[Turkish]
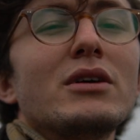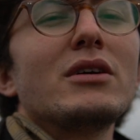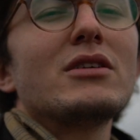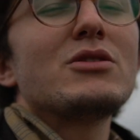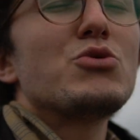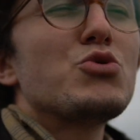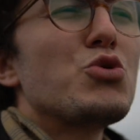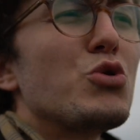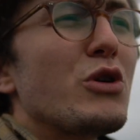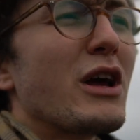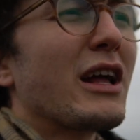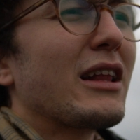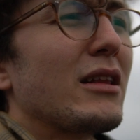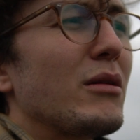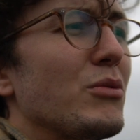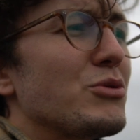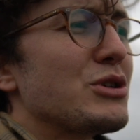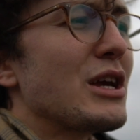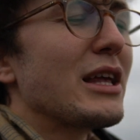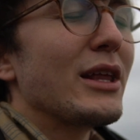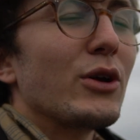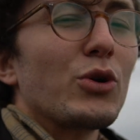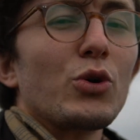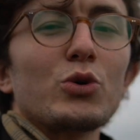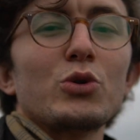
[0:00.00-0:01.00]
Sürekli bir
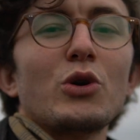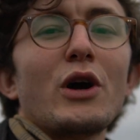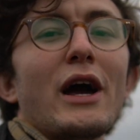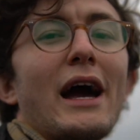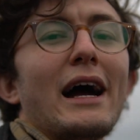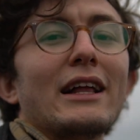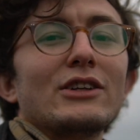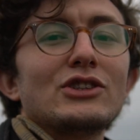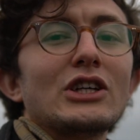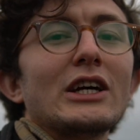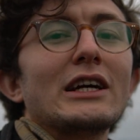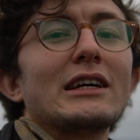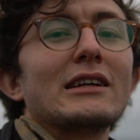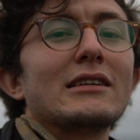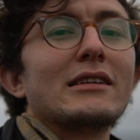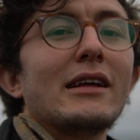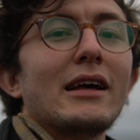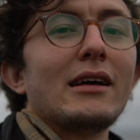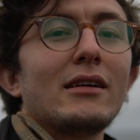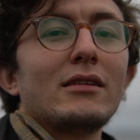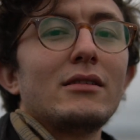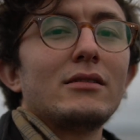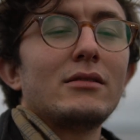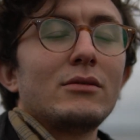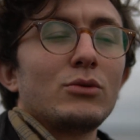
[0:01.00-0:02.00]
şeyler oluyor yani şehirde.
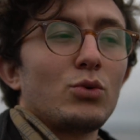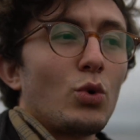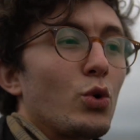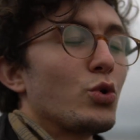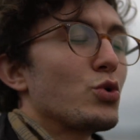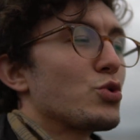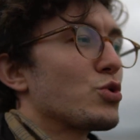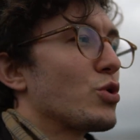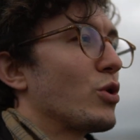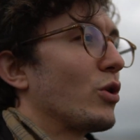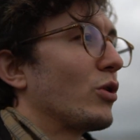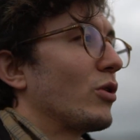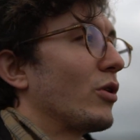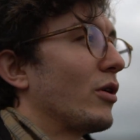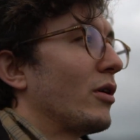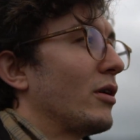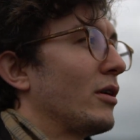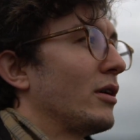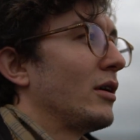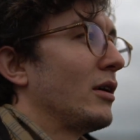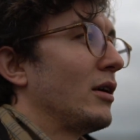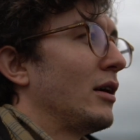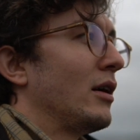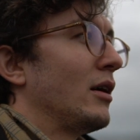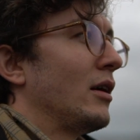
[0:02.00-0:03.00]
Doğru söylüyor.
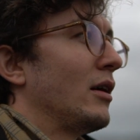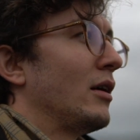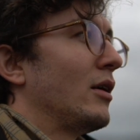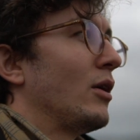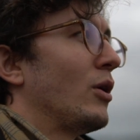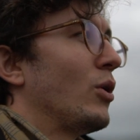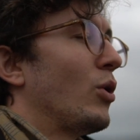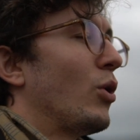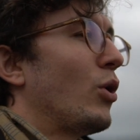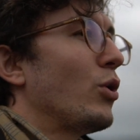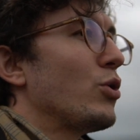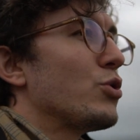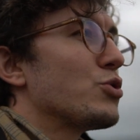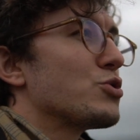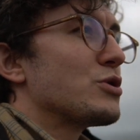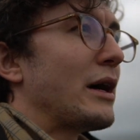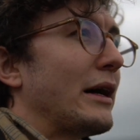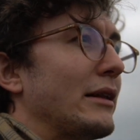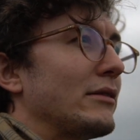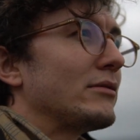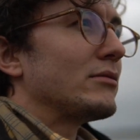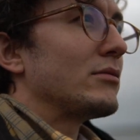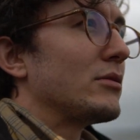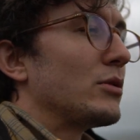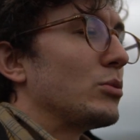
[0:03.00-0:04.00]
O
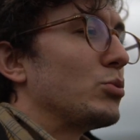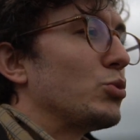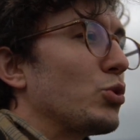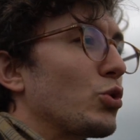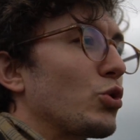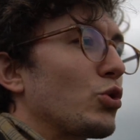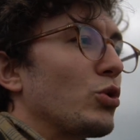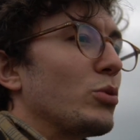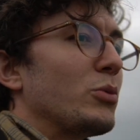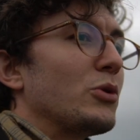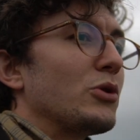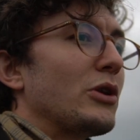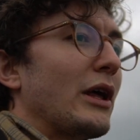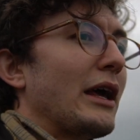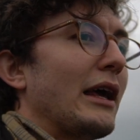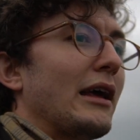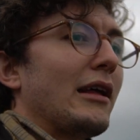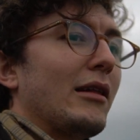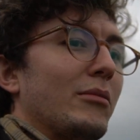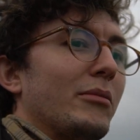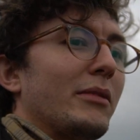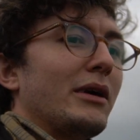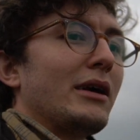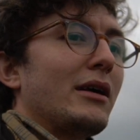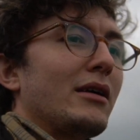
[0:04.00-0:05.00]
yüzden mutlu mu
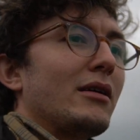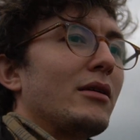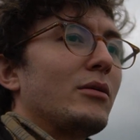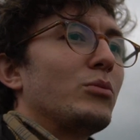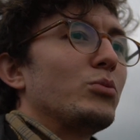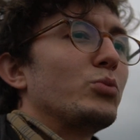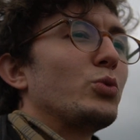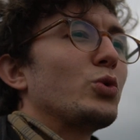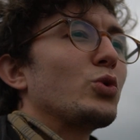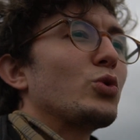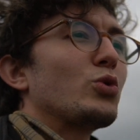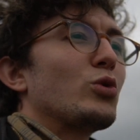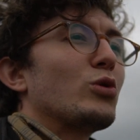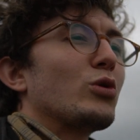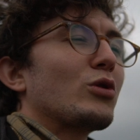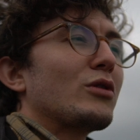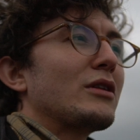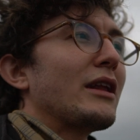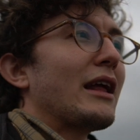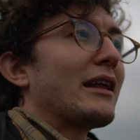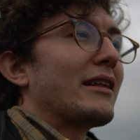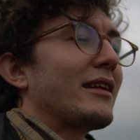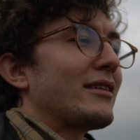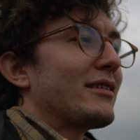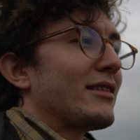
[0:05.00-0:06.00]
değil mi? Mutluluk
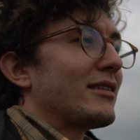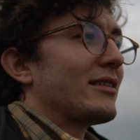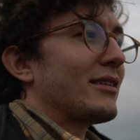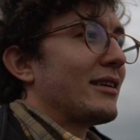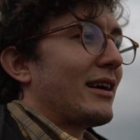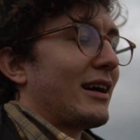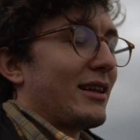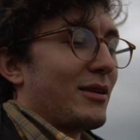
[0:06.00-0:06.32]
nedir?